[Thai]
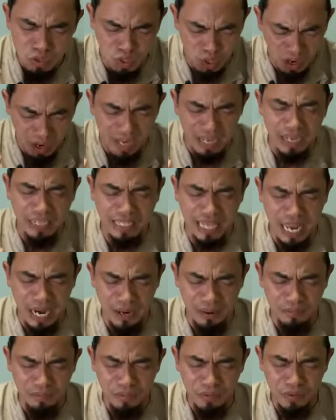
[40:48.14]
จนเหลือท่าน
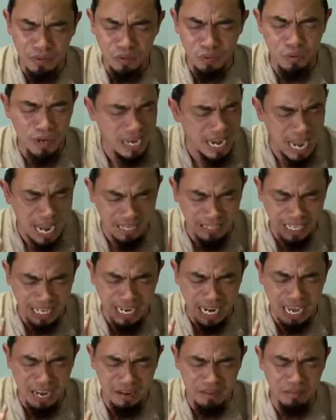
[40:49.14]
วินาที
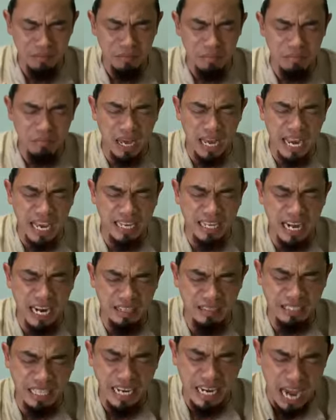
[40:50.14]
นั้นมาลาอิกะ
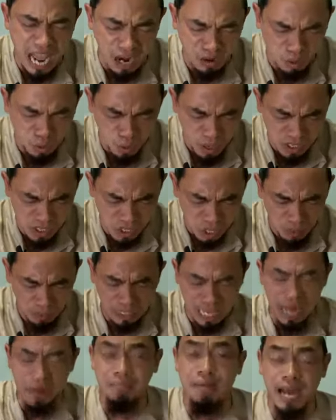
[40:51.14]
ฮ์ที่น่ากลัวสอง
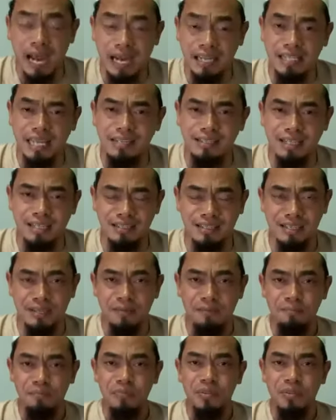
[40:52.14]
ท่านมาหาท่านทันที